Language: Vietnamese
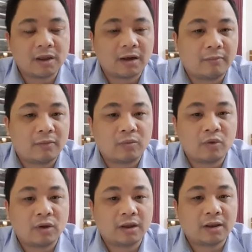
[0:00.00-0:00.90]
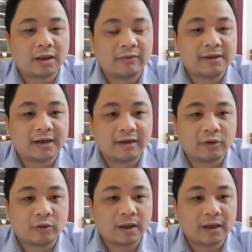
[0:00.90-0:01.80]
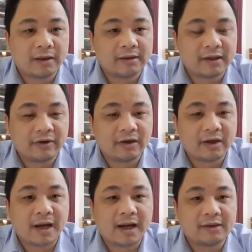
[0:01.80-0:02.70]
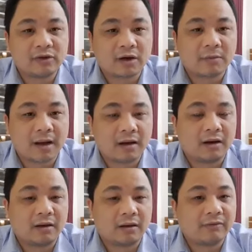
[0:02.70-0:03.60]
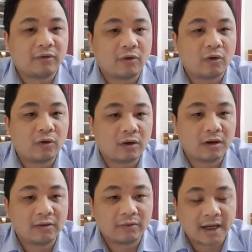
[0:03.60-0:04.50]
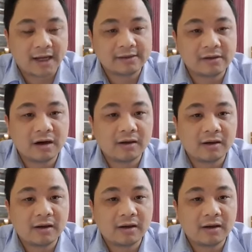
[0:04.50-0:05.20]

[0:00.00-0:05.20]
à, mong muốn à, thầy về dạy thì hôm nay thầy dạy về đợt 3 cho các bạn ở thành phố ở Hải Dương